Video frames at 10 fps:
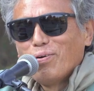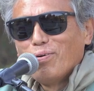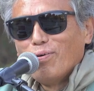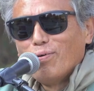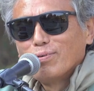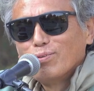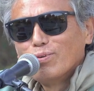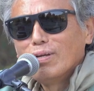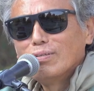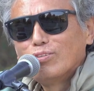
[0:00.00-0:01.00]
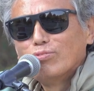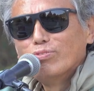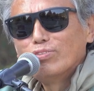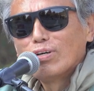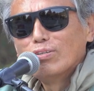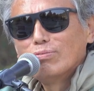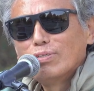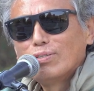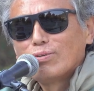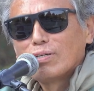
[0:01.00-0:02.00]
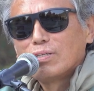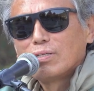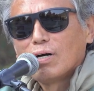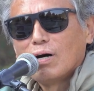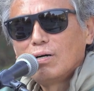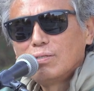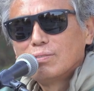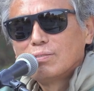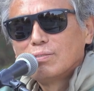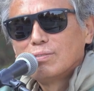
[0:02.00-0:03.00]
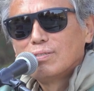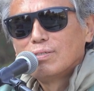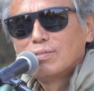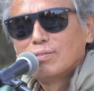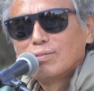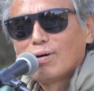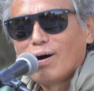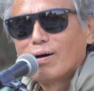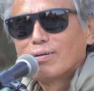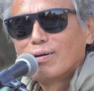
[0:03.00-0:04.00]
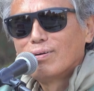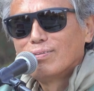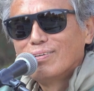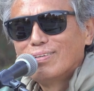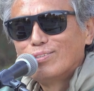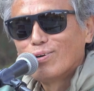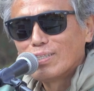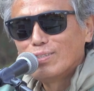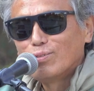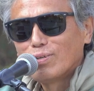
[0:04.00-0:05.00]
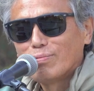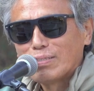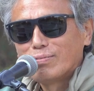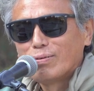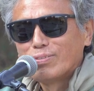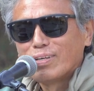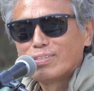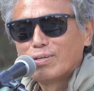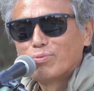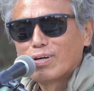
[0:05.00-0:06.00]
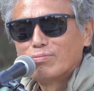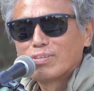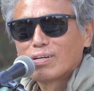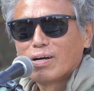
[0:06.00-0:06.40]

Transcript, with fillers: 어, 노래는 두 분 중에 어느 분이 좋아하실까? 아, 그래요? 좋아하시는 노래 말씀해보세요. 제보가 함께.